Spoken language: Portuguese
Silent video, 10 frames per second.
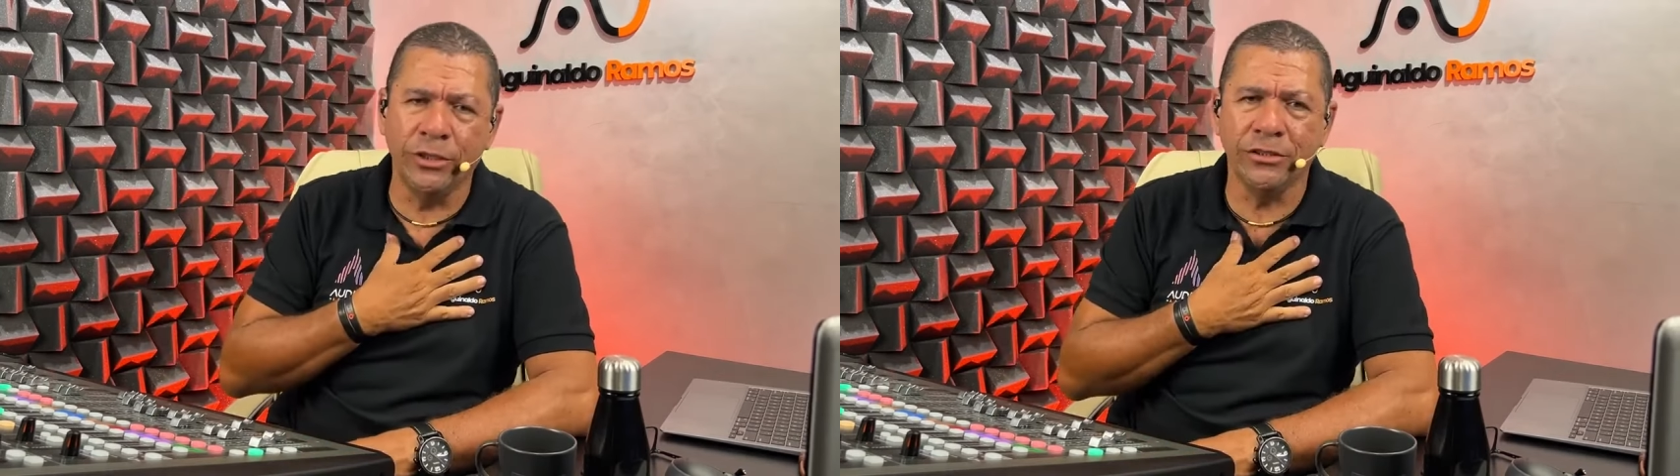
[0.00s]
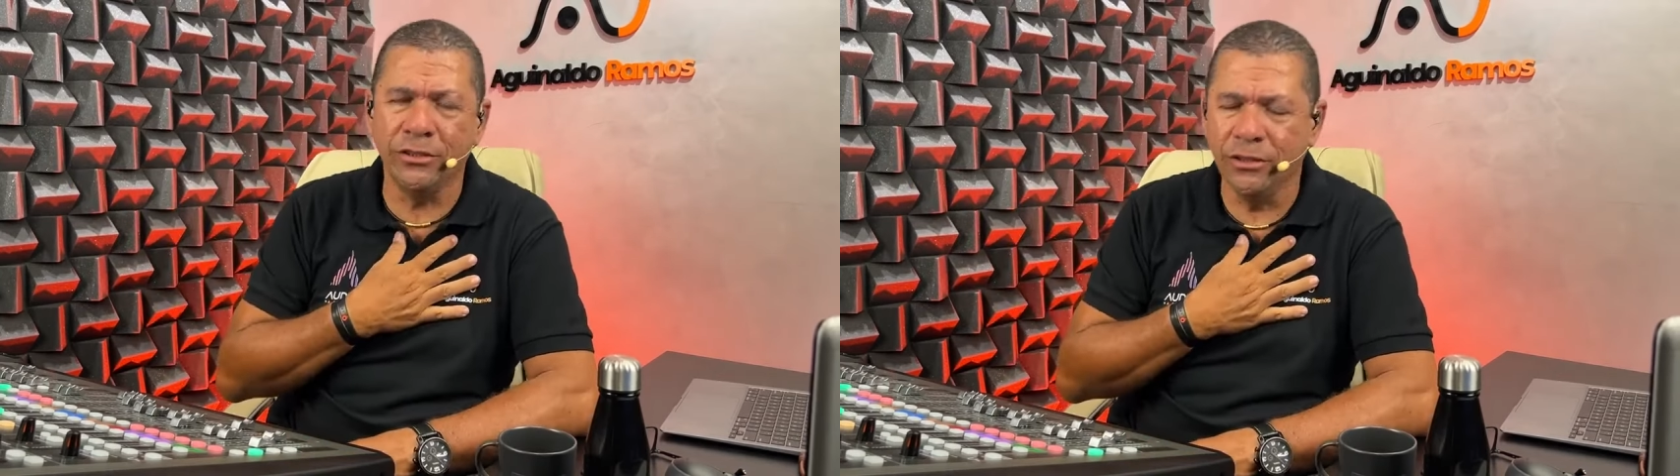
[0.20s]

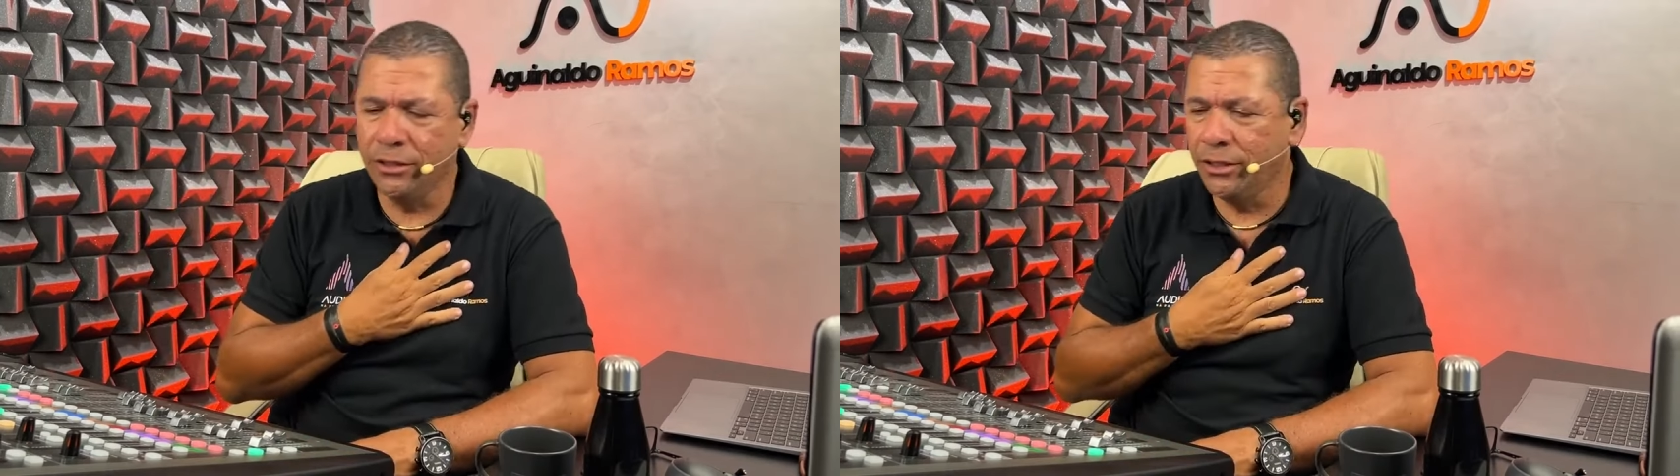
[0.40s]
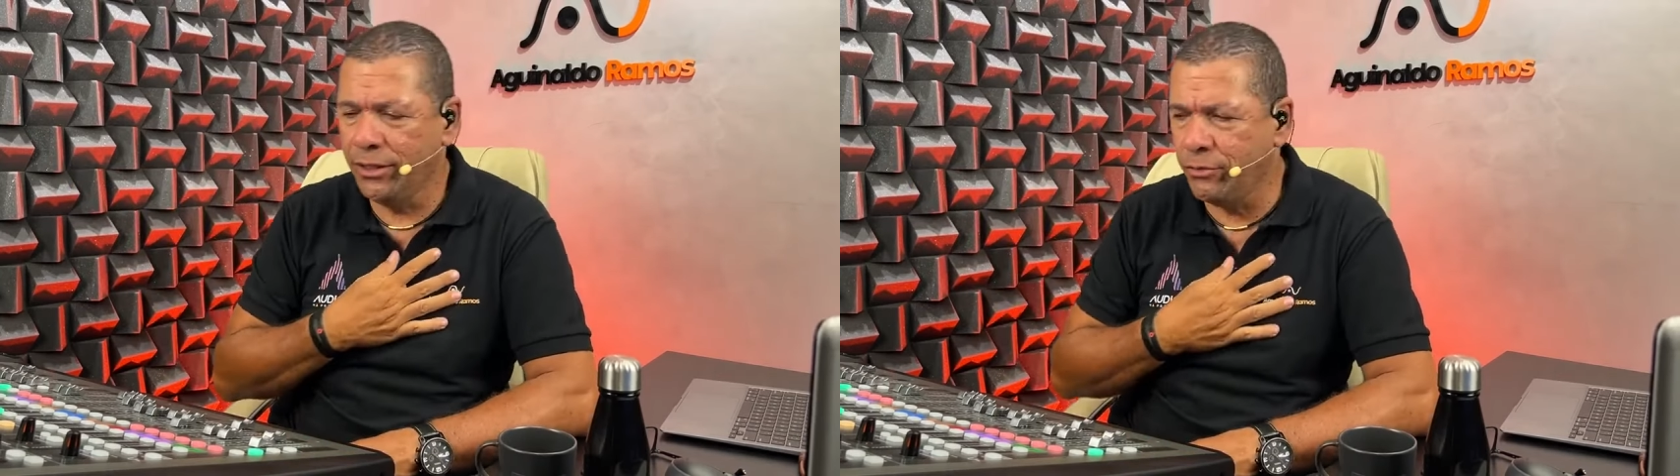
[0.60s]
hoje
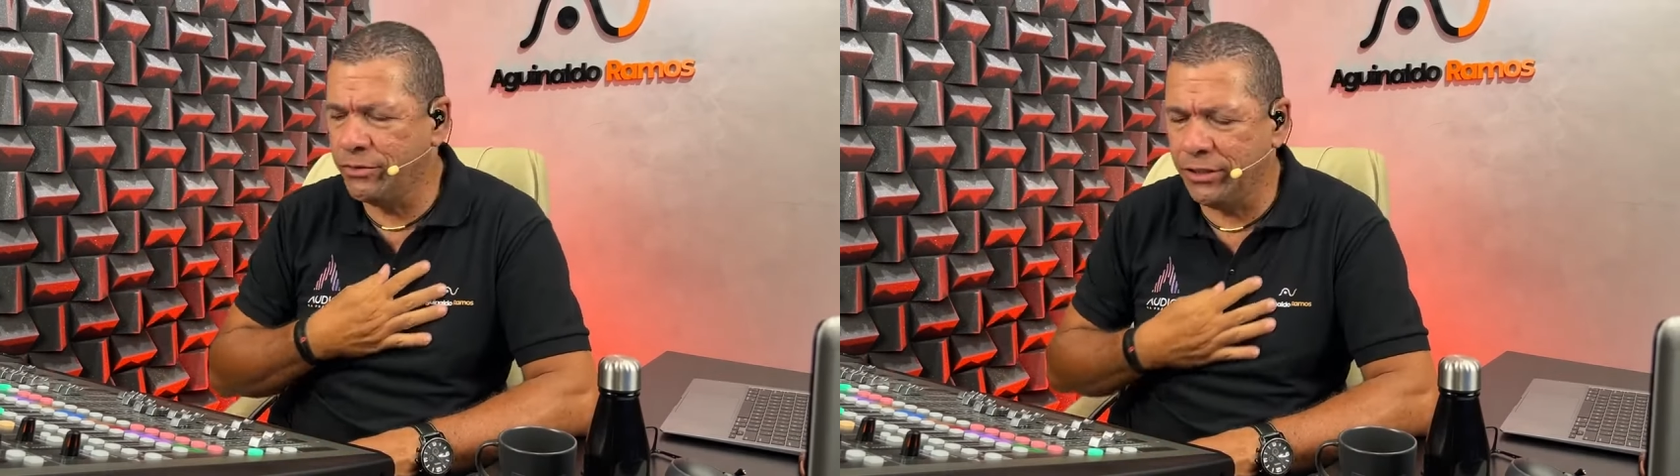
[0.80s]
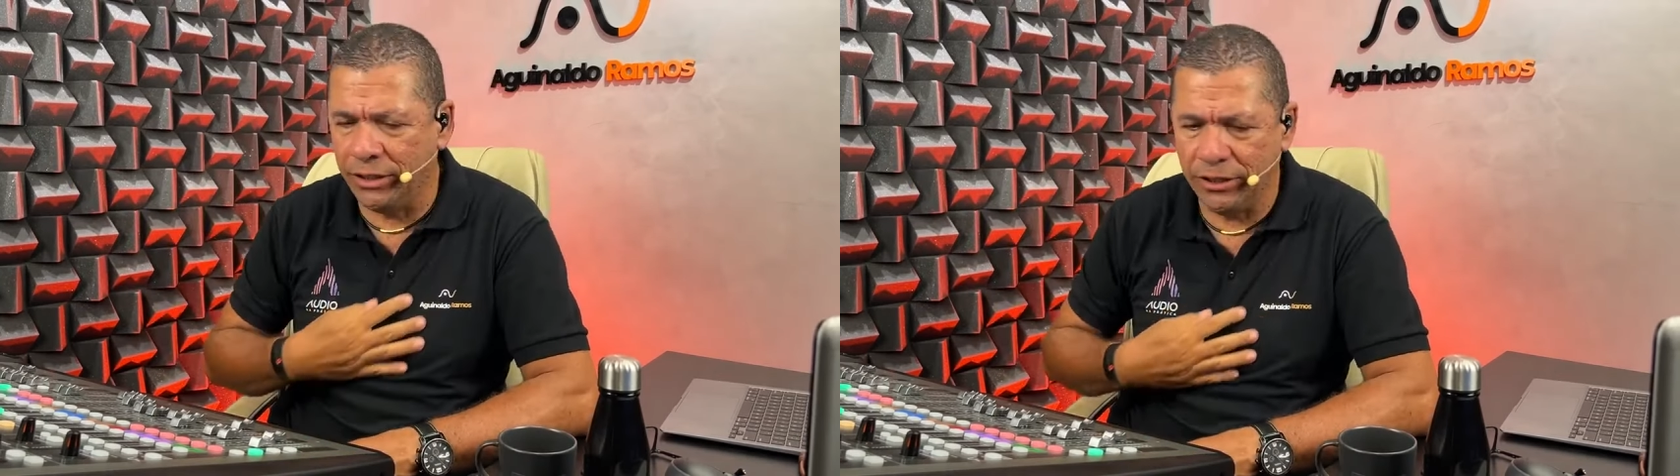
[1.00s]
é o
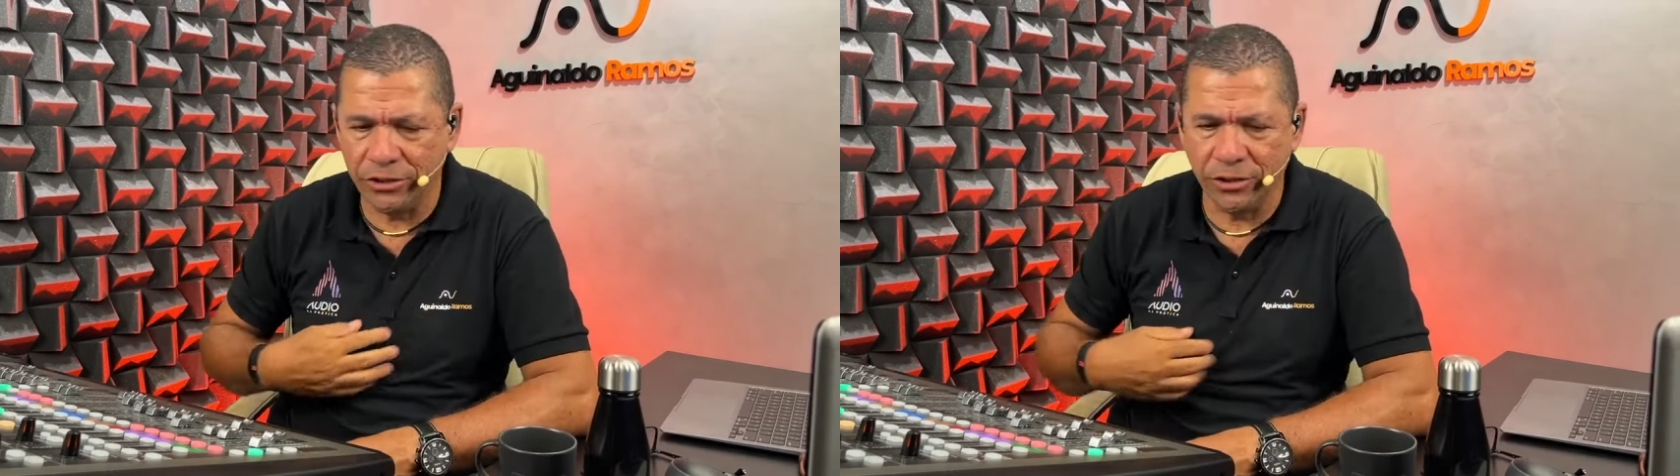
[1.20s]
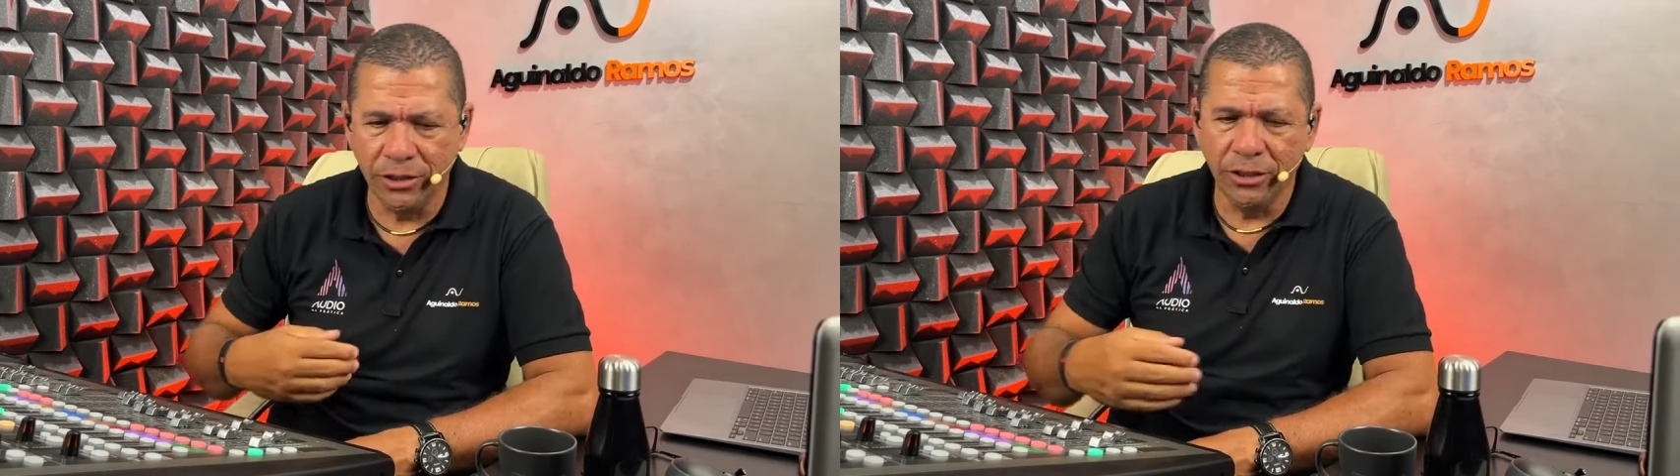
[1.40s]

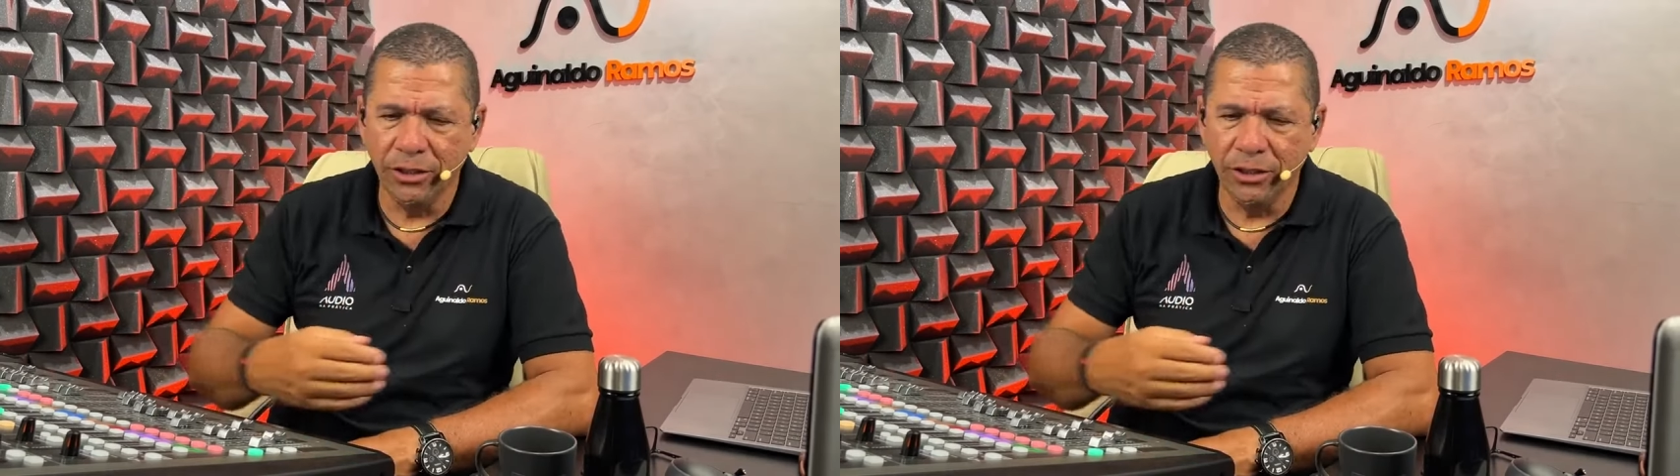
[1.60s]
seguinte: